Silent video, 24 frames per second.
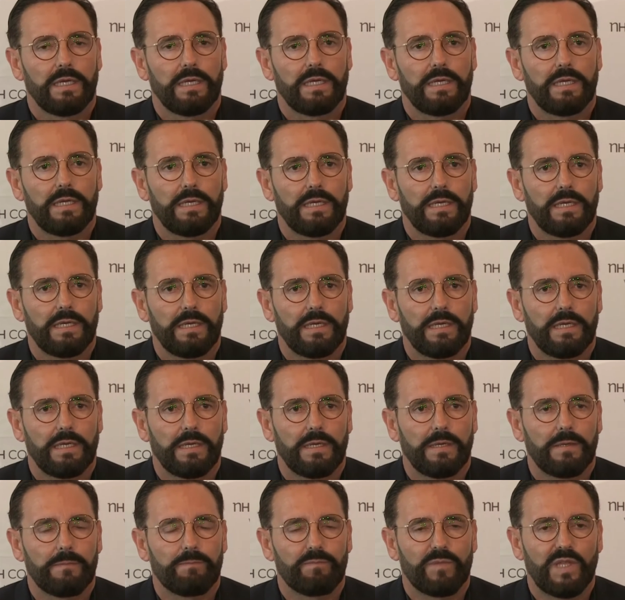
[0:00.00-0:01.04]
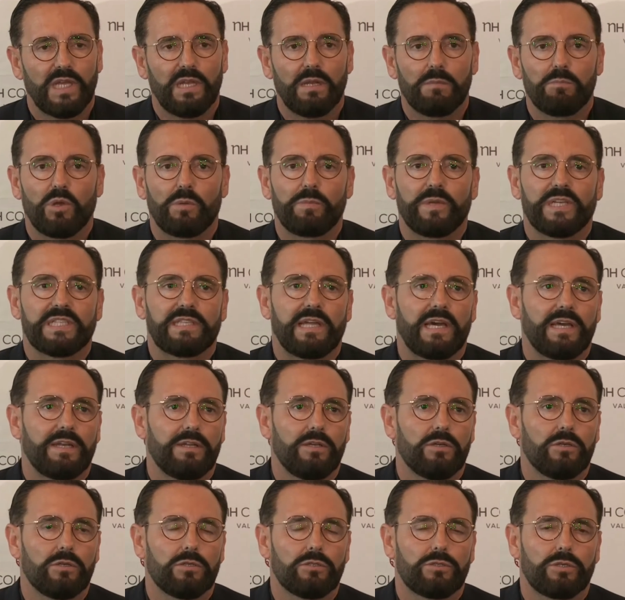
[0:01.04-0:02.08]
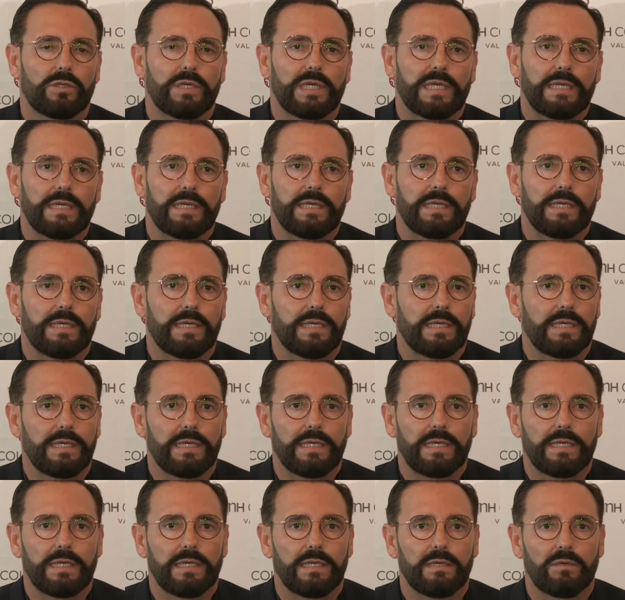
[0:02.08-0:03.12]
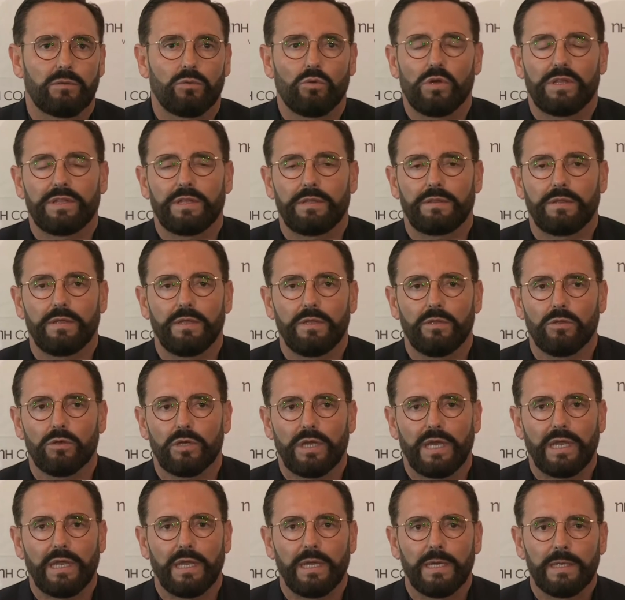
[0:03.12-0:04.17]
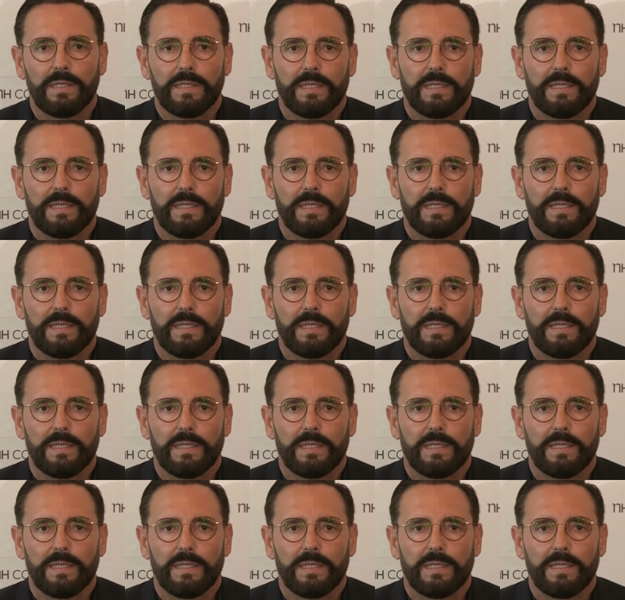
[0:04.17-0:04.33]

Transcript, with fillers: eh, tienen propietarios, el club ha decidido que,